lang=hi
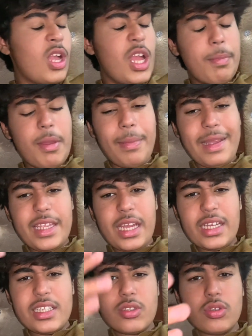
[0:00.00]
नहीं भाई
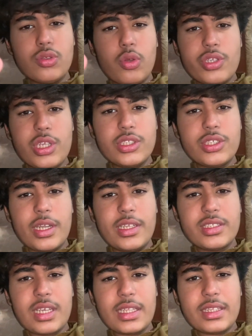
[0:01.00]
यार जिसको सोशल
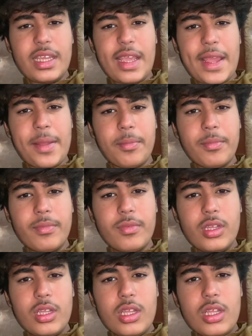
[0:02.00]
स्टडीज़ कहते
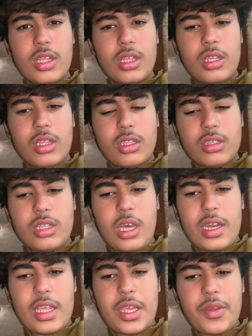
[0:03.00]
हैं
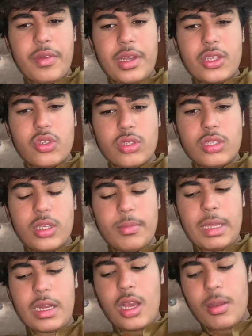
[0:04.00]
तारीख वाली जो थी
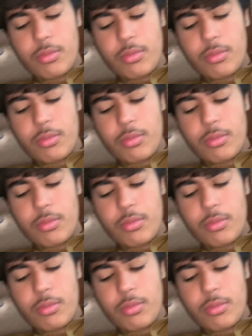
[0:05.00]
मैं नाम